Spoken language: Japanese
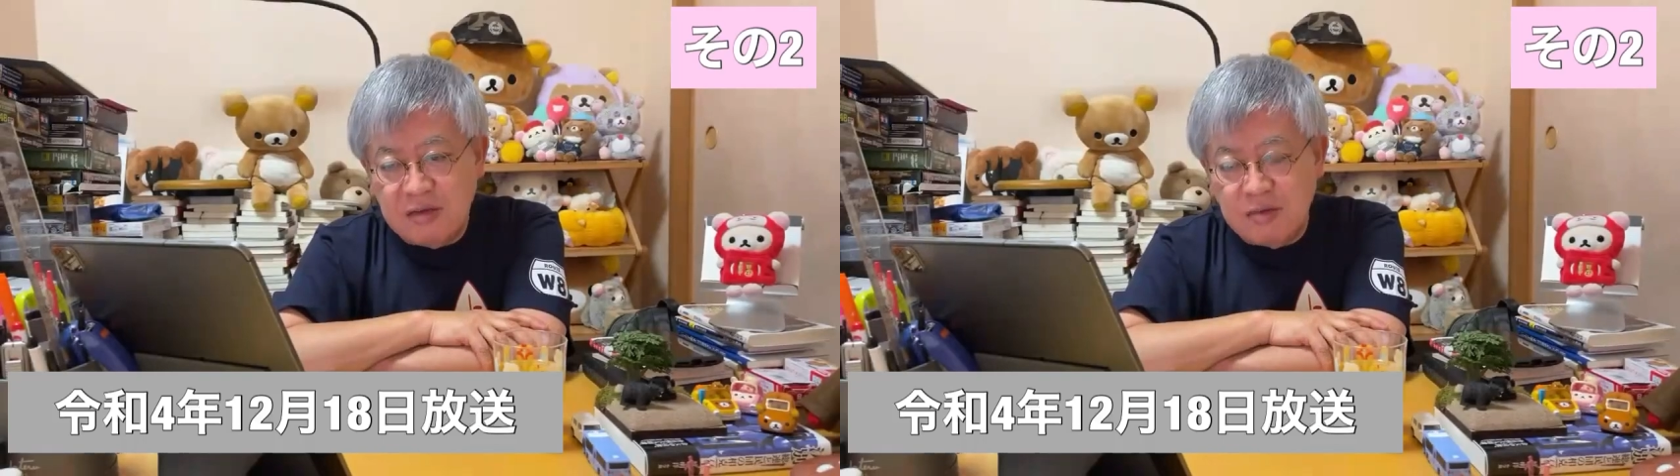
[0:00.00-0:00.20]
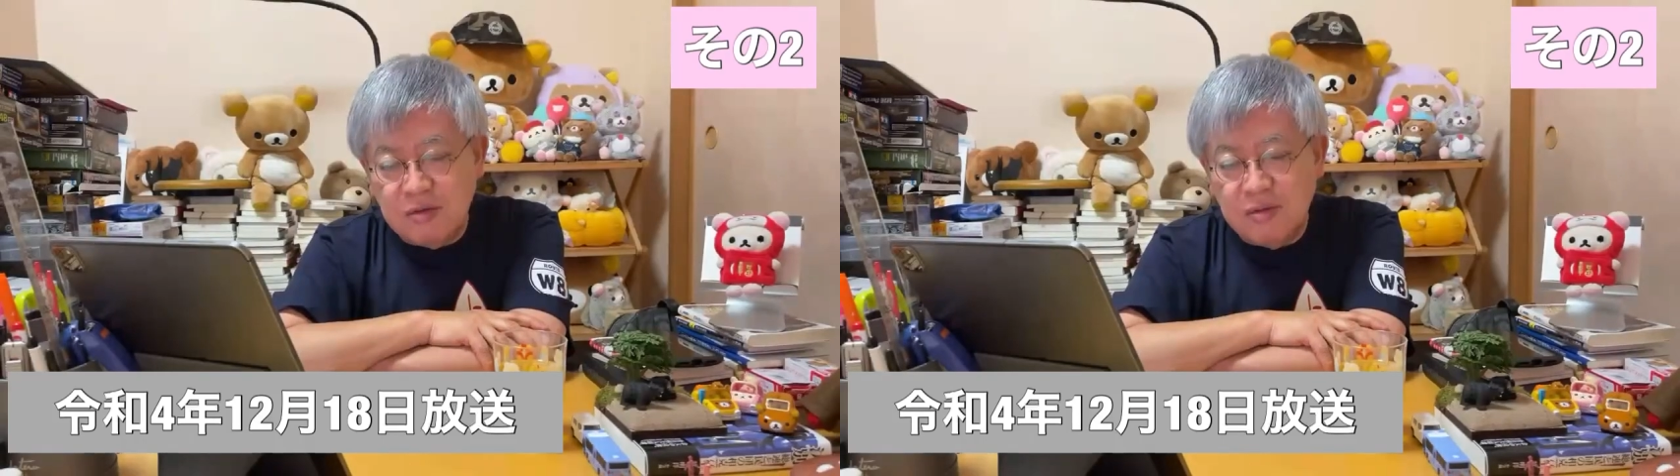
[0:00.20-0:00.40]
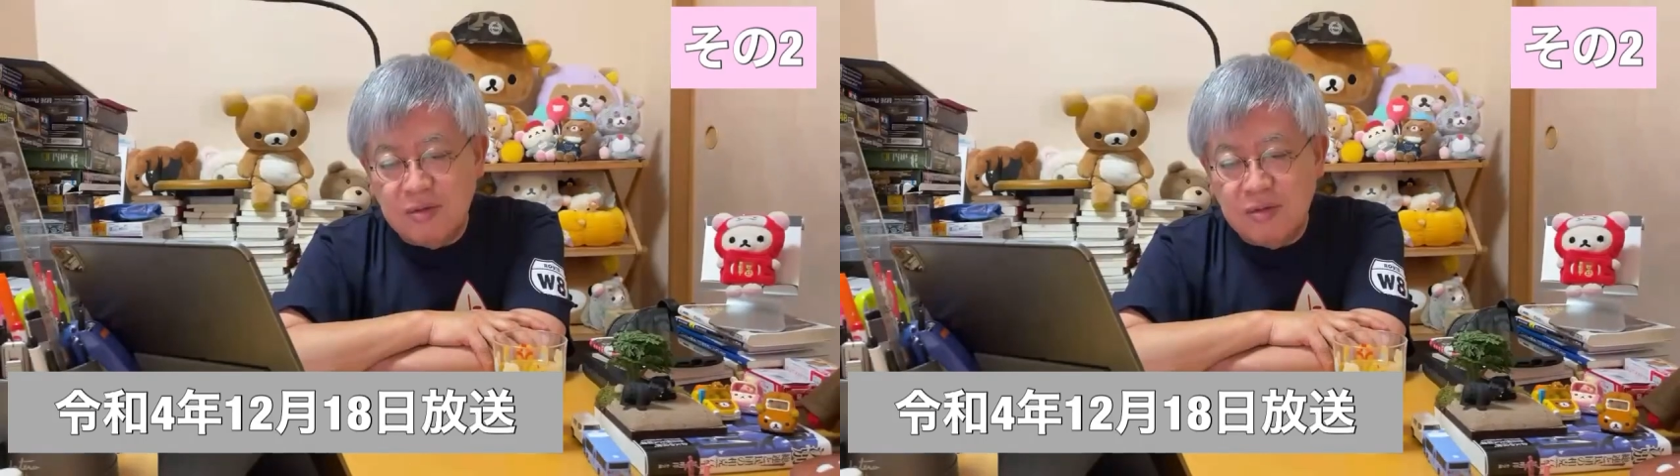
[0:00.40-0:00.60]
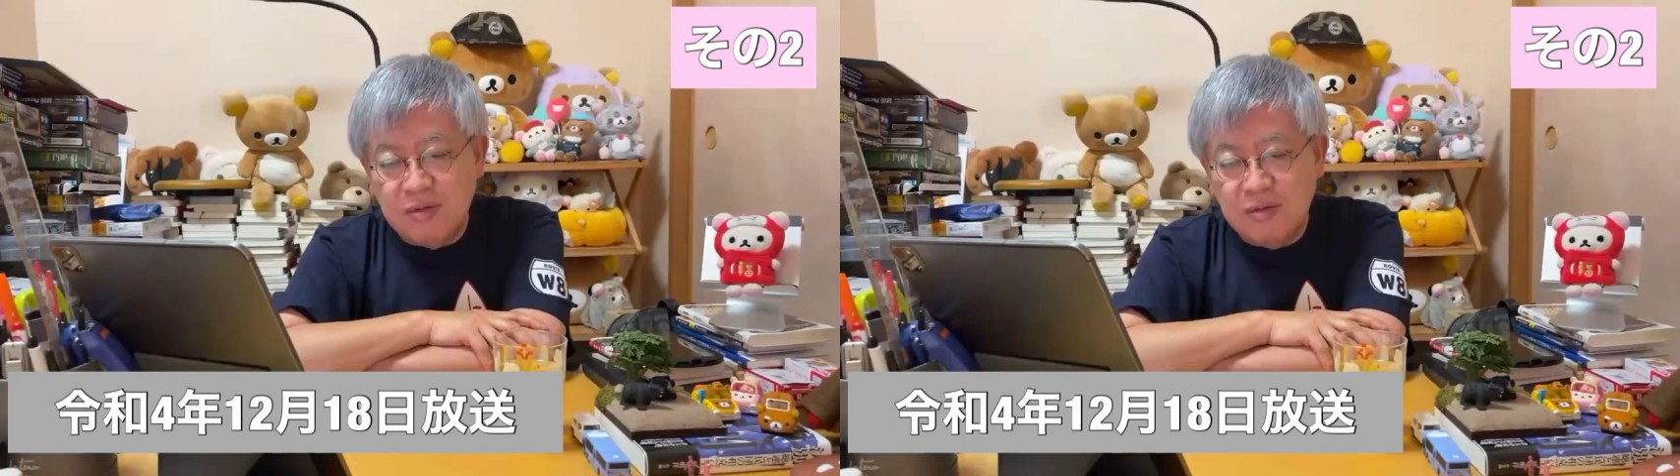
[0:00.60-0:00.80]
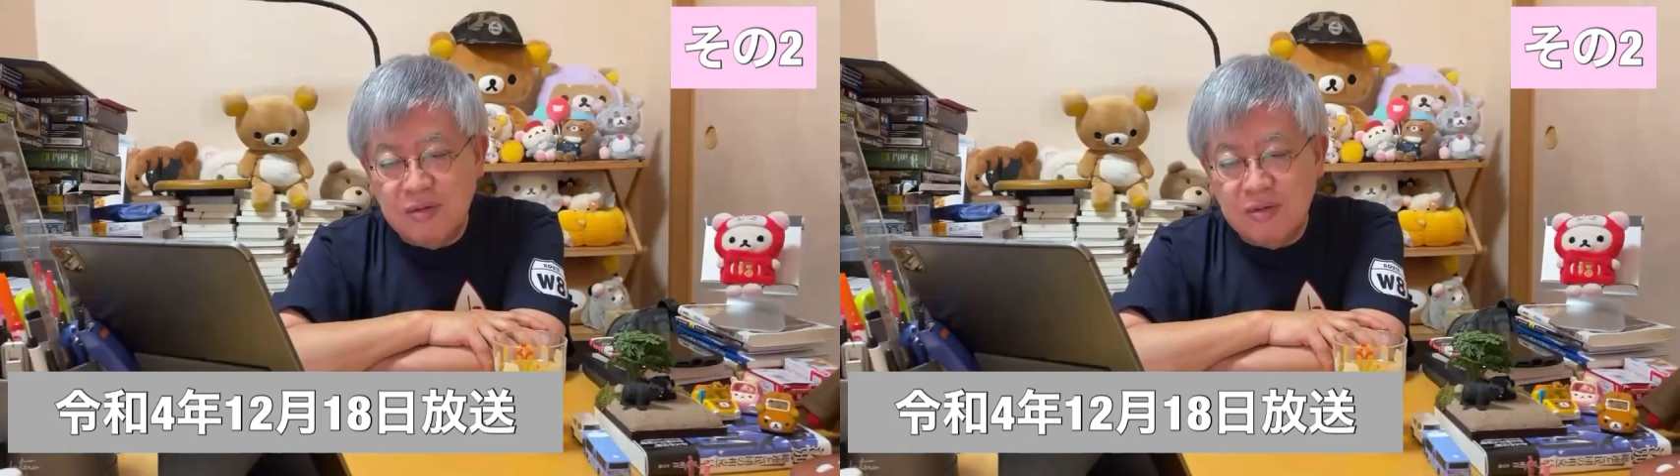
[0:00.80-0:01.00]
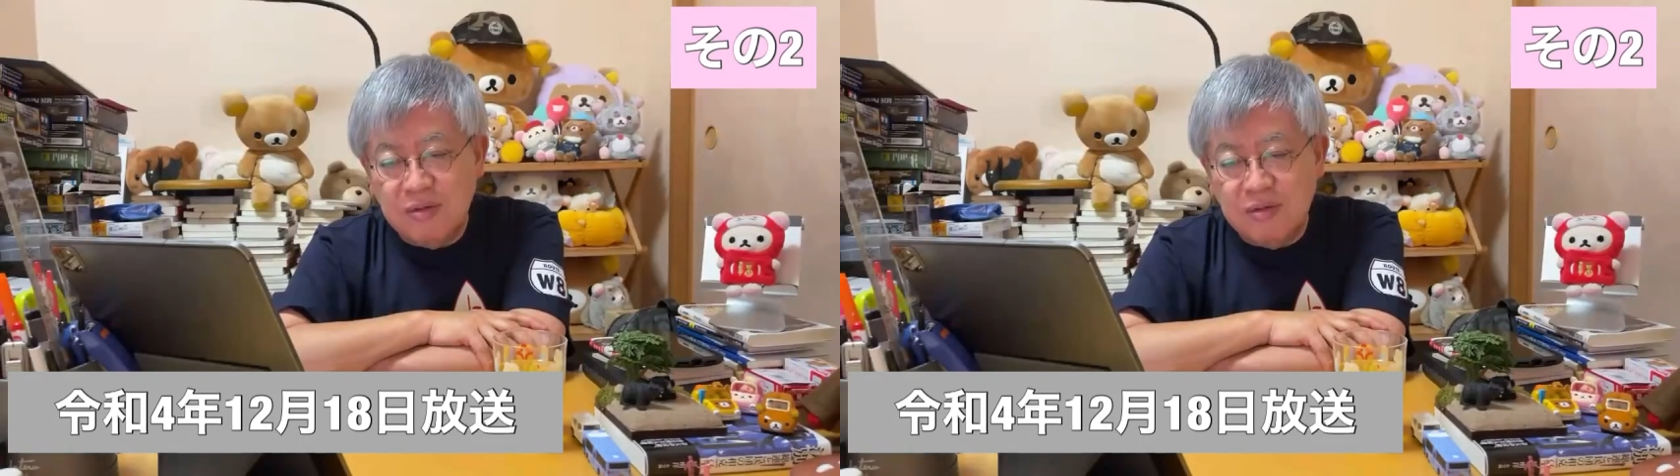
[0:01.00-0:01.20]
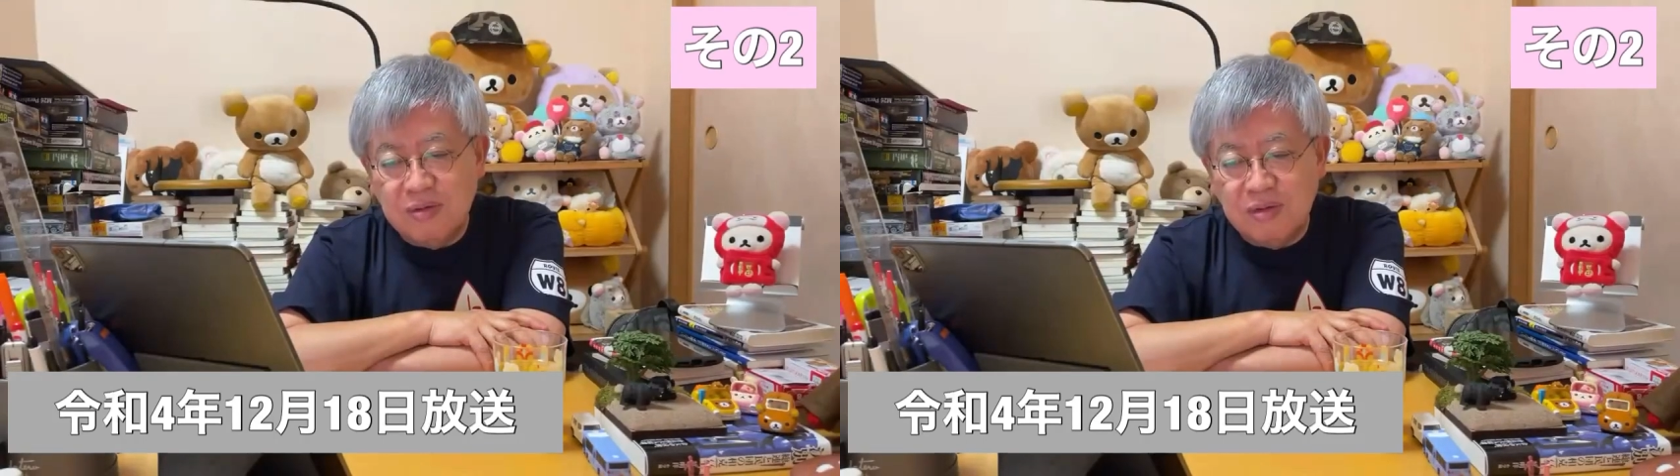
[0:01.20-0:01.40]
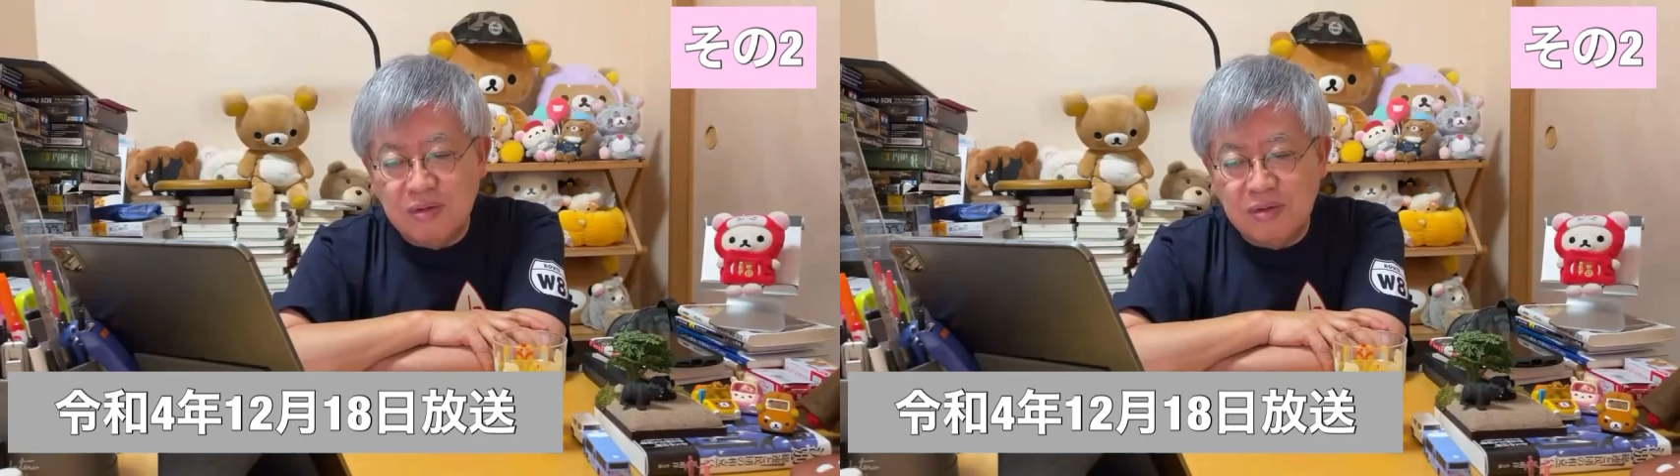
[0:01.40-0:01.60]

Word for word: この、